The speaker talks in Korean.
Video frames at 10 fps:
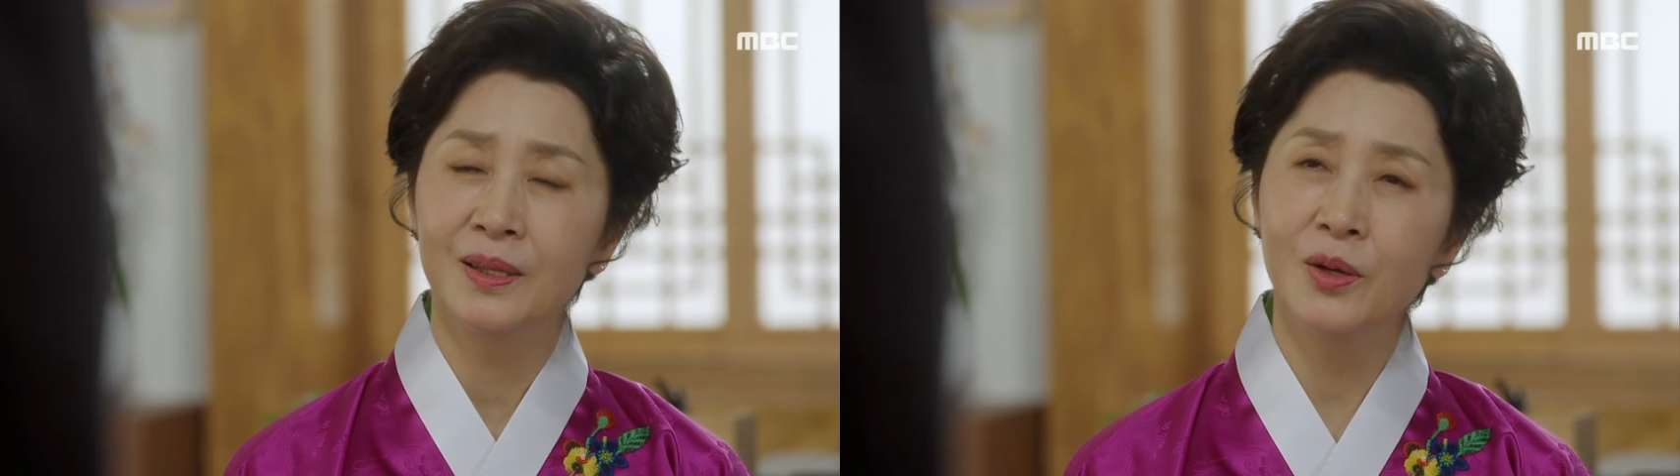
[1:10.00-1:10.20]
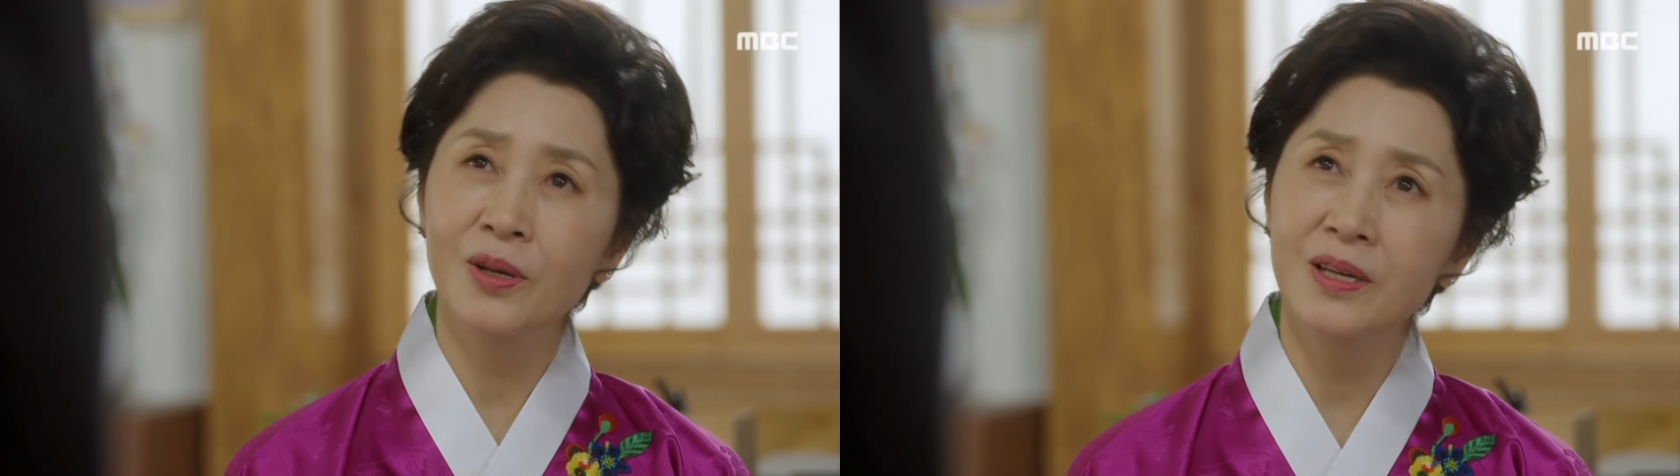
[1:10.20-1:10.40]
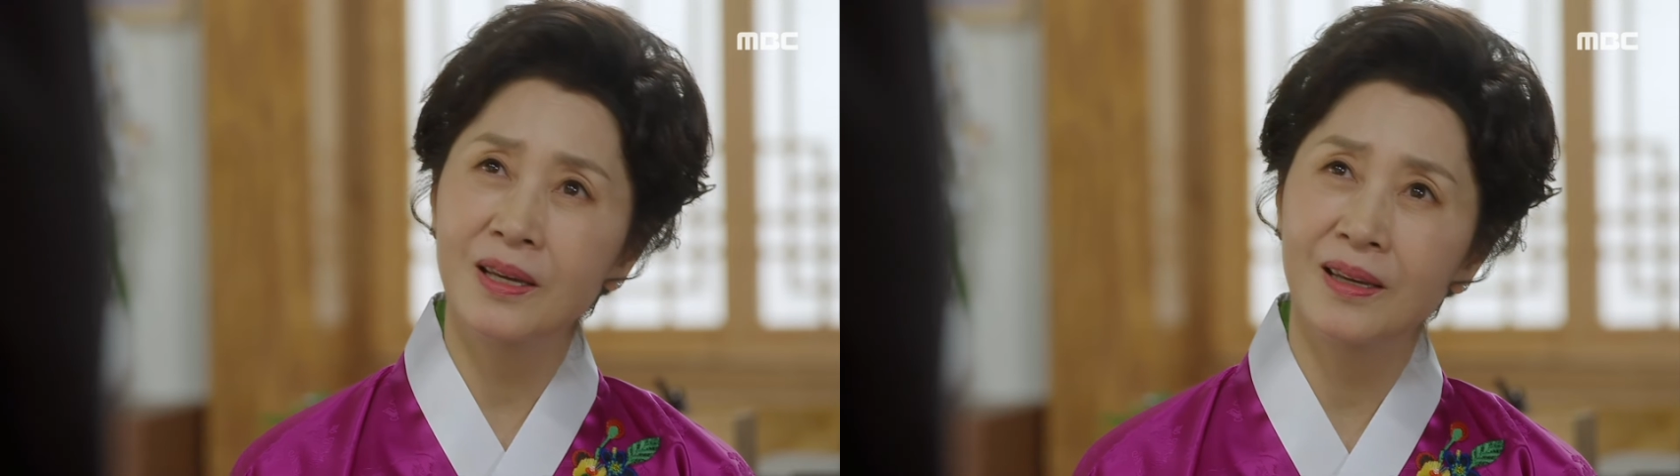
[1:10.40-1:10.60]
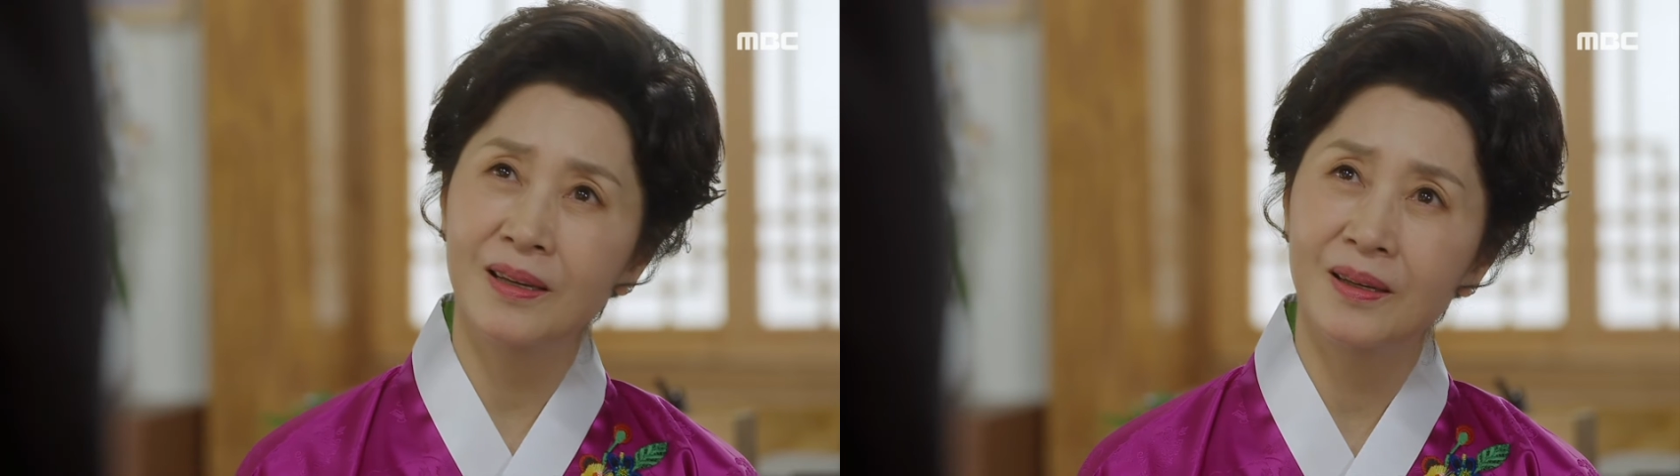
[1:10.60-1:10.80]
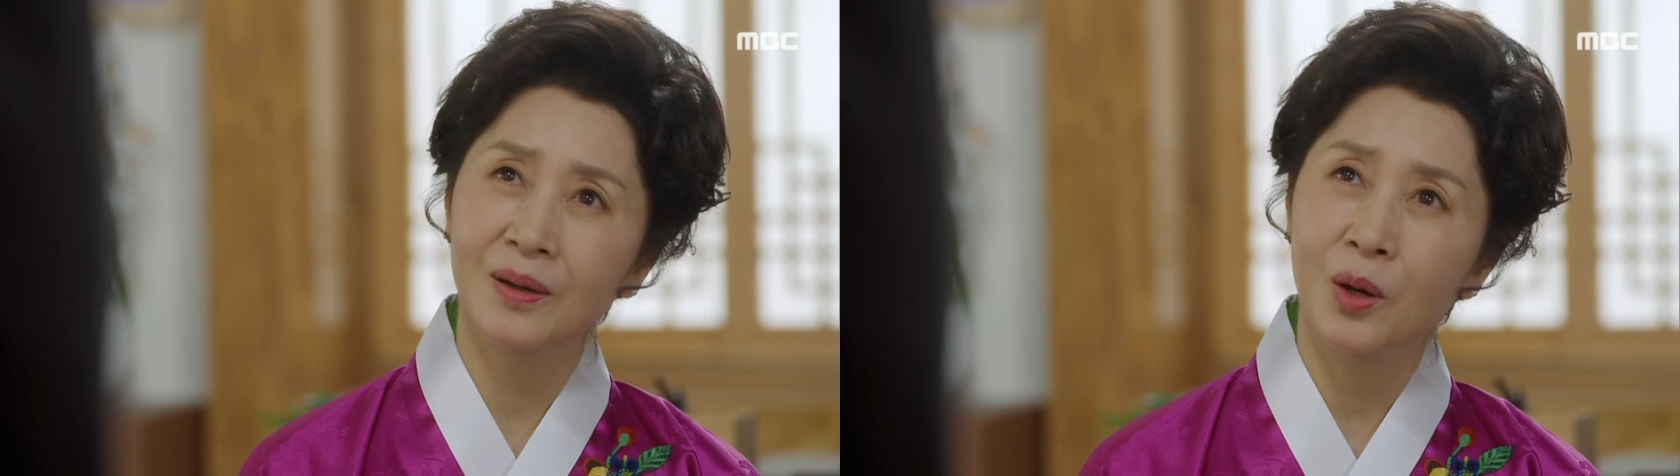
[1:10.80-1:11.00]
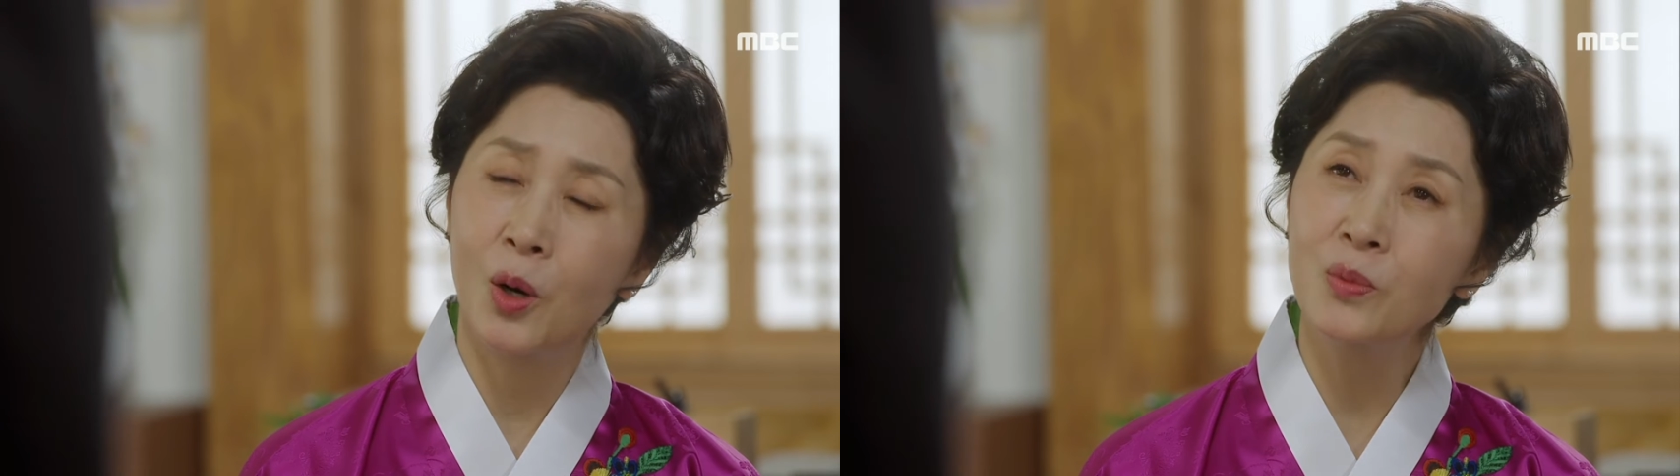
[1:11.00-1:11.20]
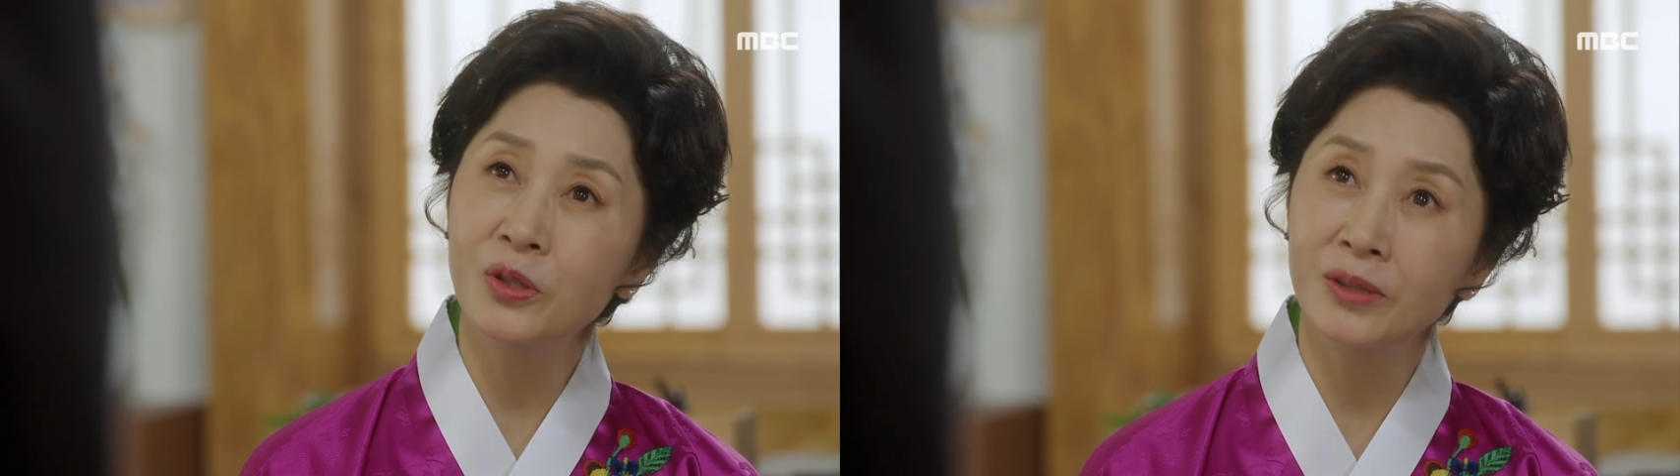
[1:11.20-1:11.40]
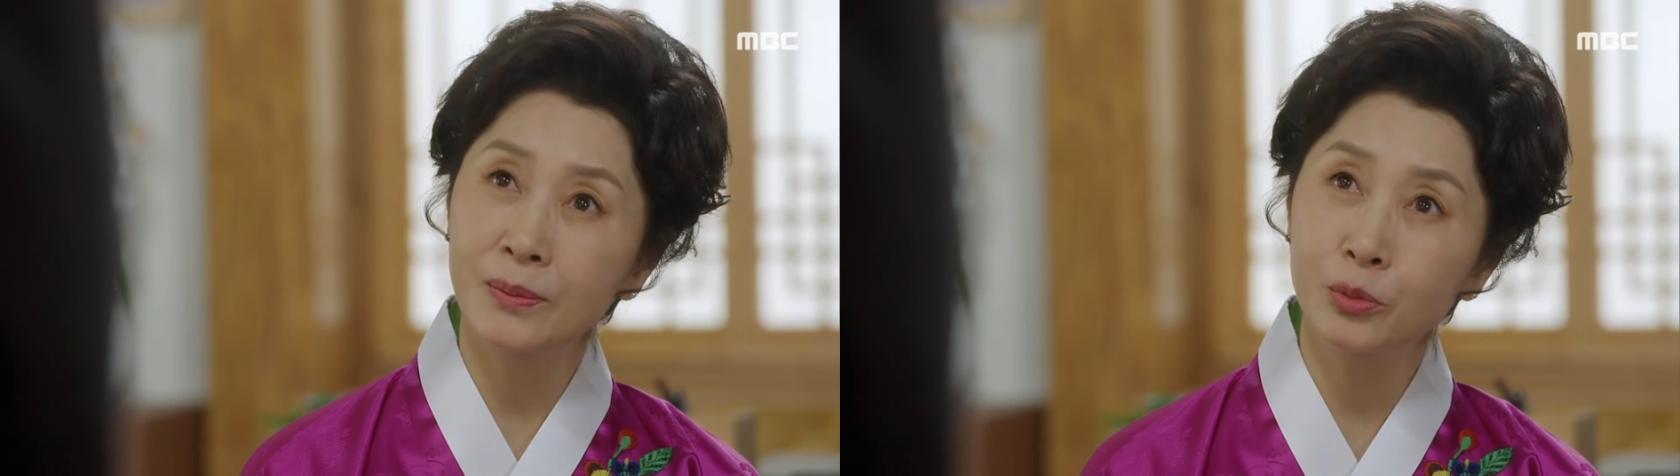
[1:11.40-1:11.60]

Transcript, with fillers: 너에게 엄청난